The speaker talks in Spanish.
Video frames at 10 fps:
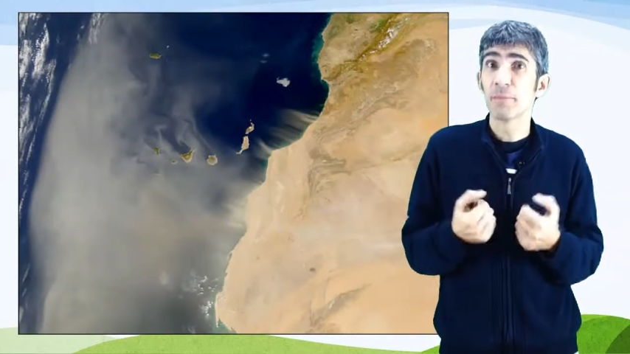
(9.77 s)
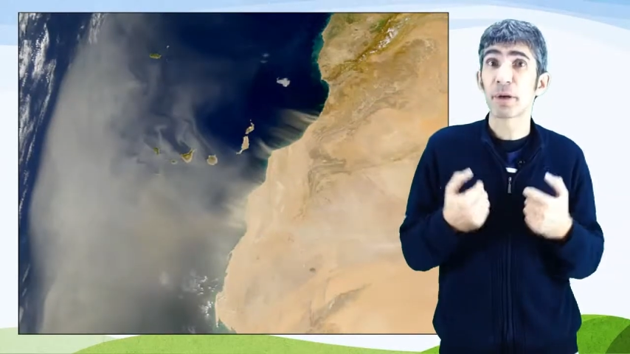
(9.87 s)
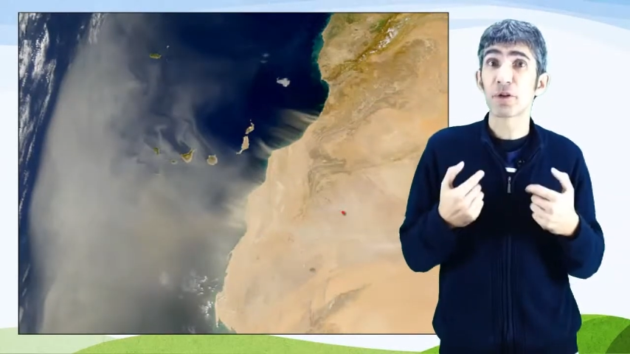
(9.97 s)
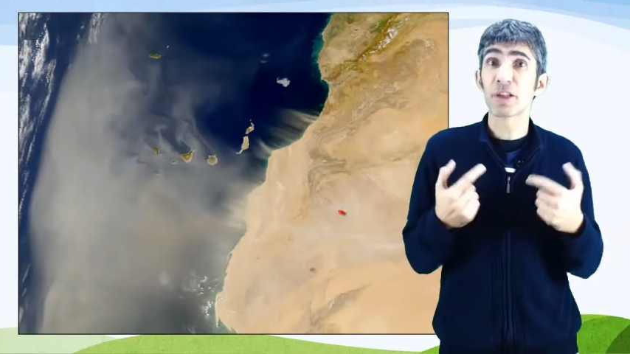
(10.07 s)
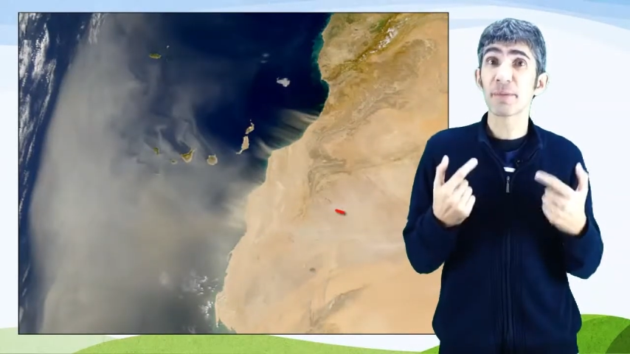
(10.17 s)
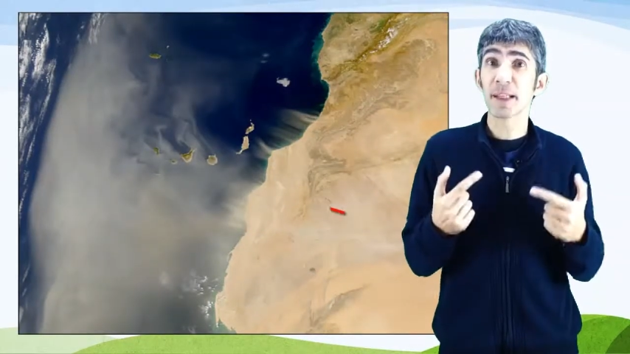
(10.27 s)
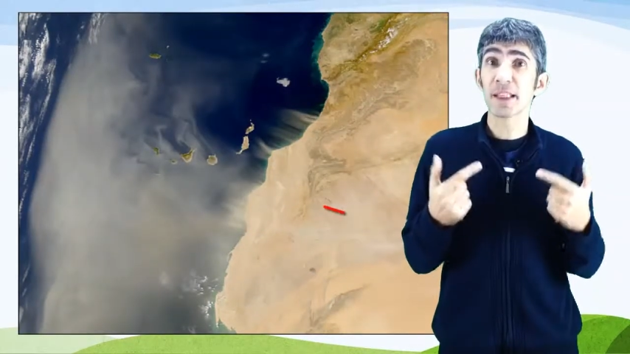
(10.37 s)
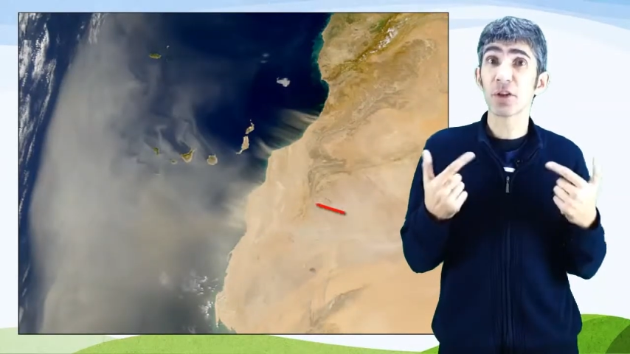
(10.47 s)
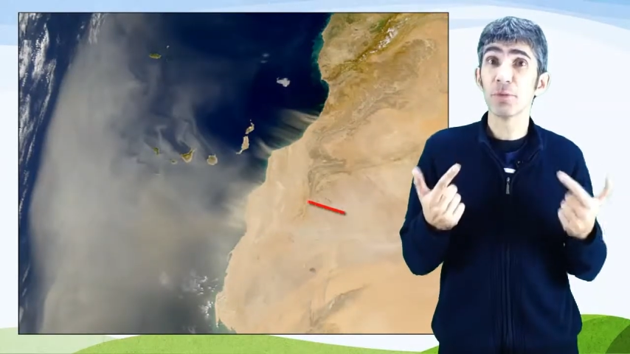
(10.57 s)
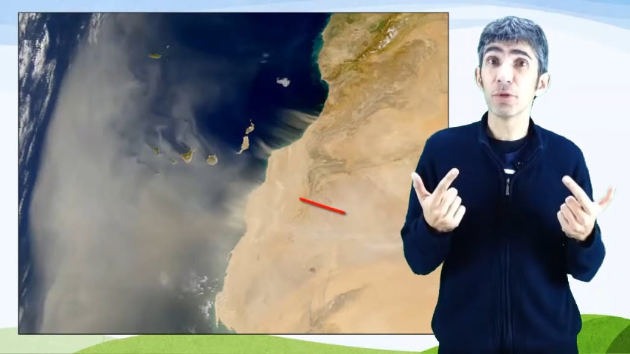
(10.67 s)
pero sí es
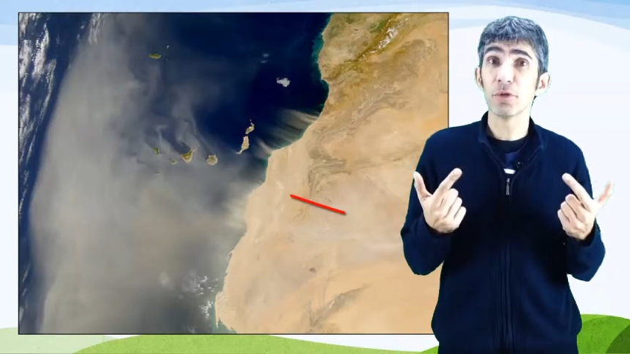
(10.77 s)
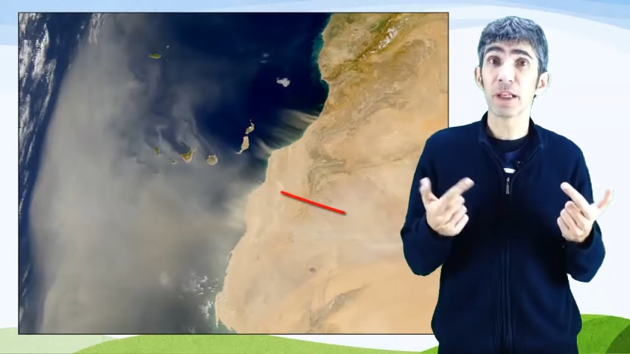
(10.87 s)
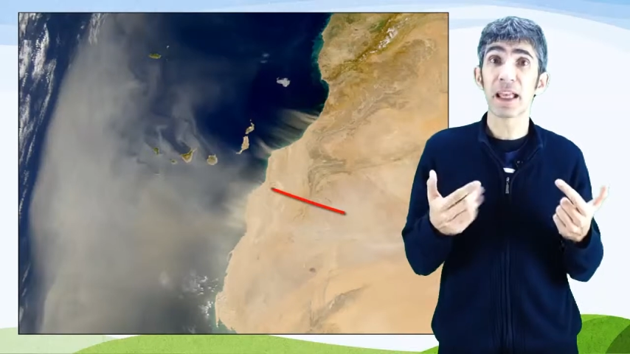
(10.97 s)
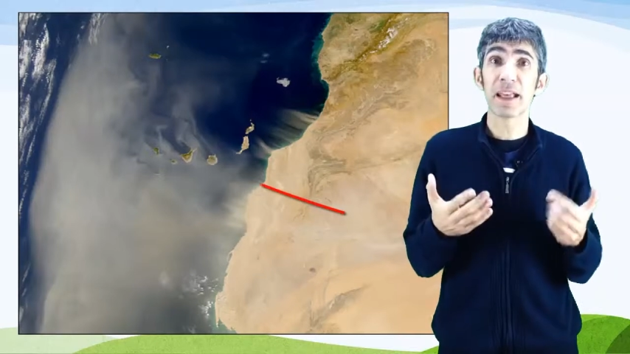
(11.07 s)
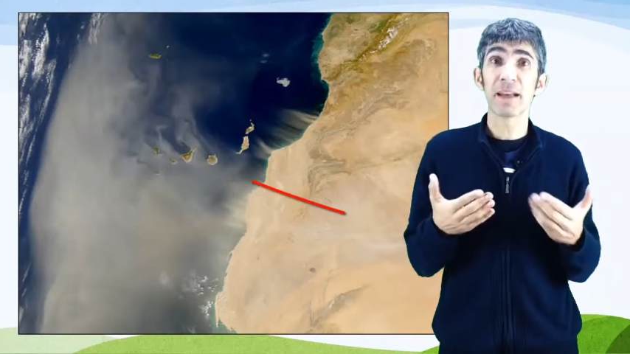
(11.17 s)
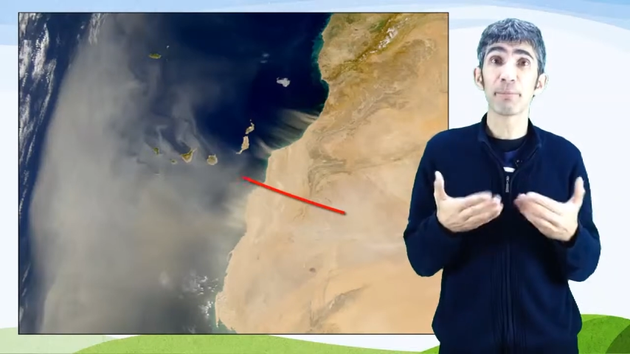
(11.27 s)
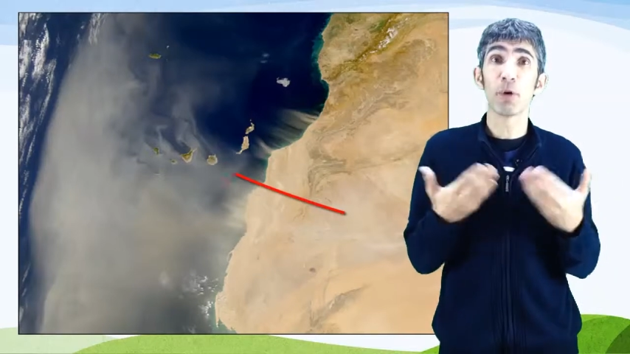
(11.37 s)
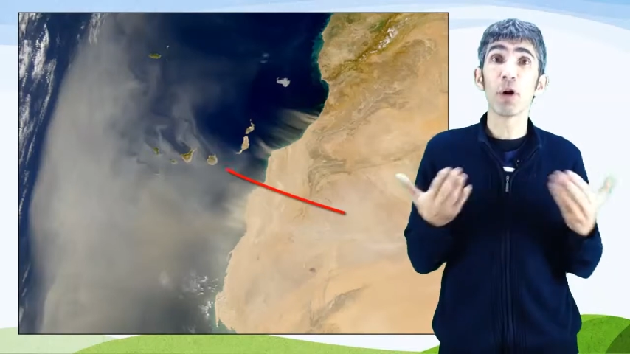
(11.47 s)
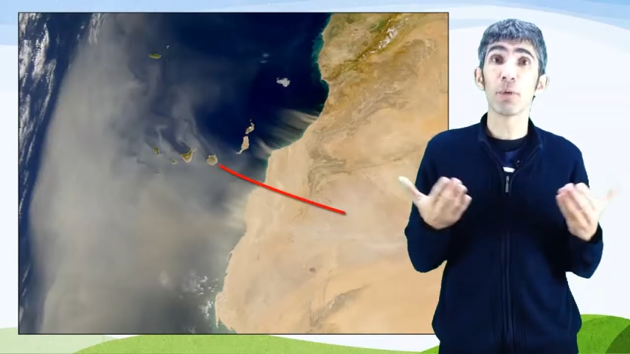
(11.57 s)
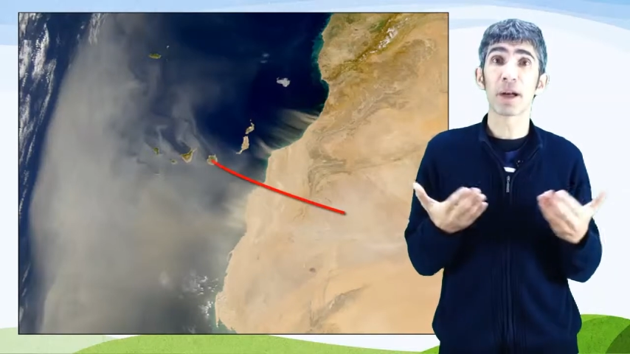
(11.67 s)
bastante común que haya
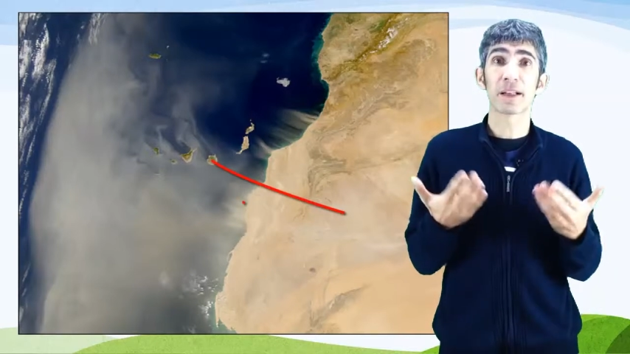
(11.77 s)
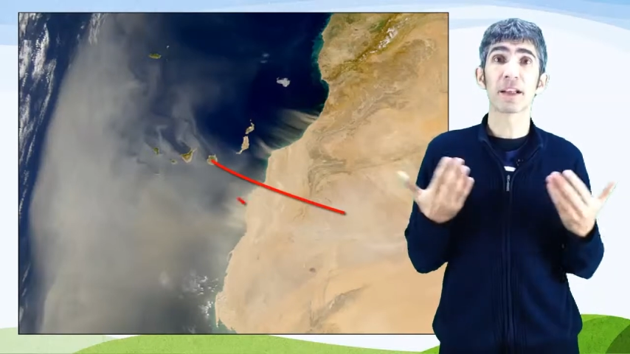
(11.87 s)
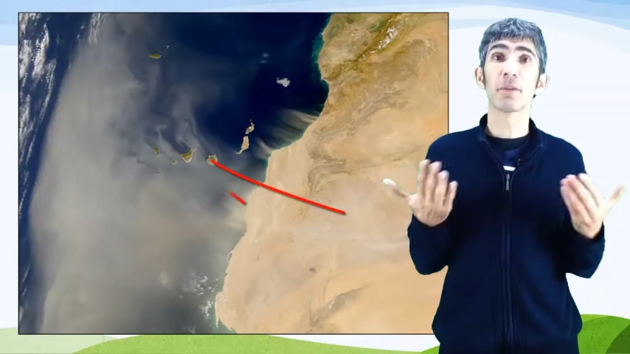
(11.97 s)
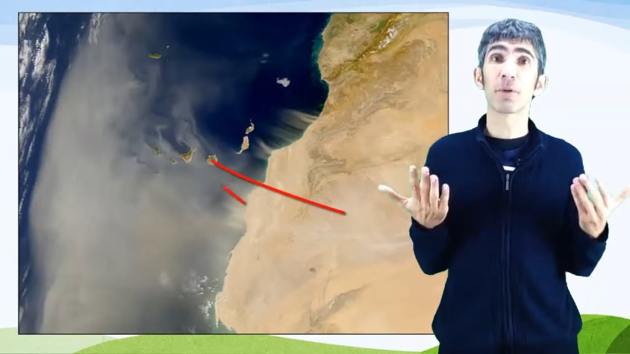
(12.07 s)
polvo arrastrado